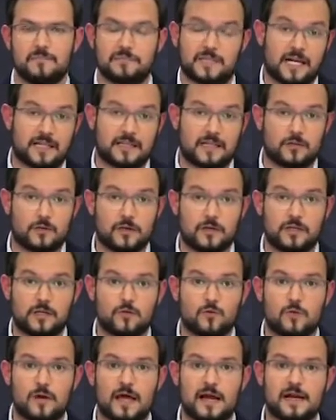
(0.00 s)
tratando de
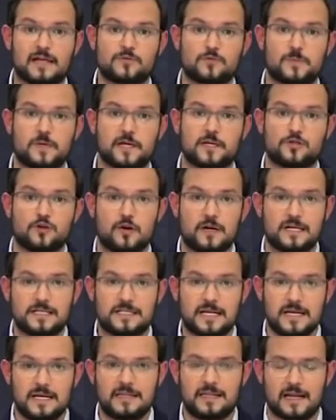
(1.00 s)
articular las
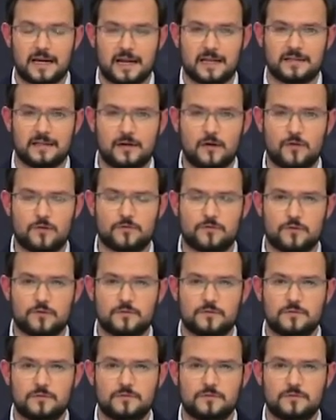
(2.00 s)
operaciones del Clan del Golfo?